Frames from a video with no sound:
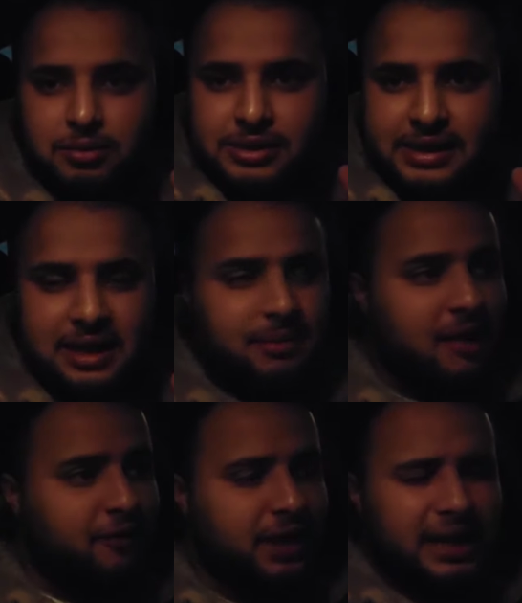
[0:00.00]

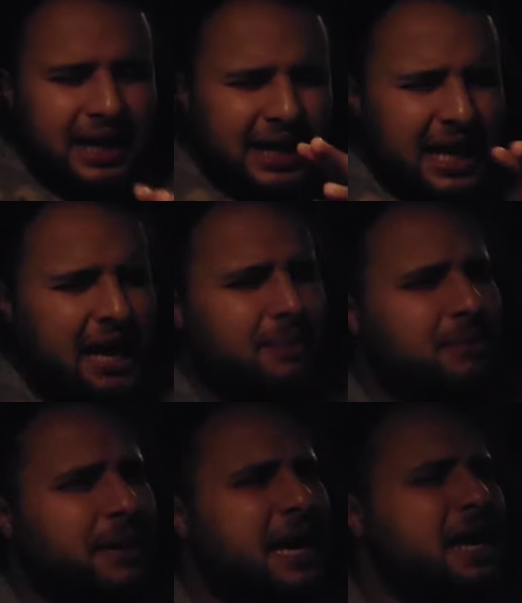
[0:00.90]
مسلمه افريقيه كاع اللعابه
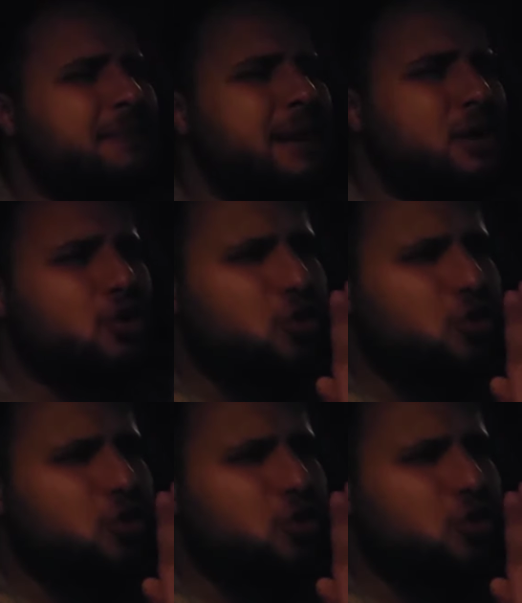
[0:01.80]
المغاربه